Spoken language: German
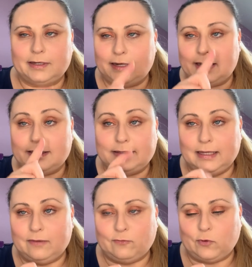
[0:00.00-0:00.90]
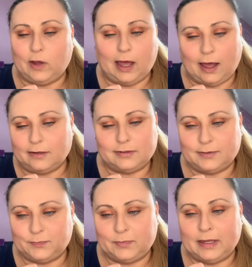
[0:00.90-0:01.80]
Das ist die
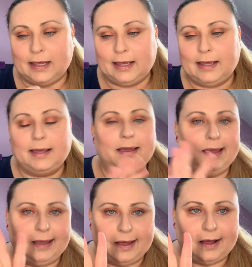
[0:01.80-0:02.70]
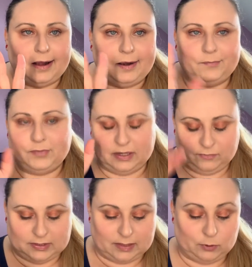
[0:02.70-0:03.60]
Infokarte egal, den
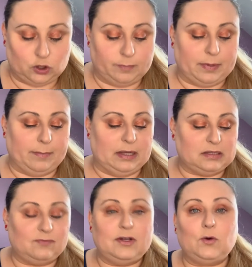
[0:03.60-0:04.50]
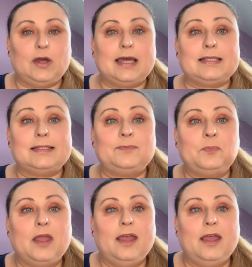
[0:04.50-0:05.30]
Witz habe ich schon beim letzten Video gerissen.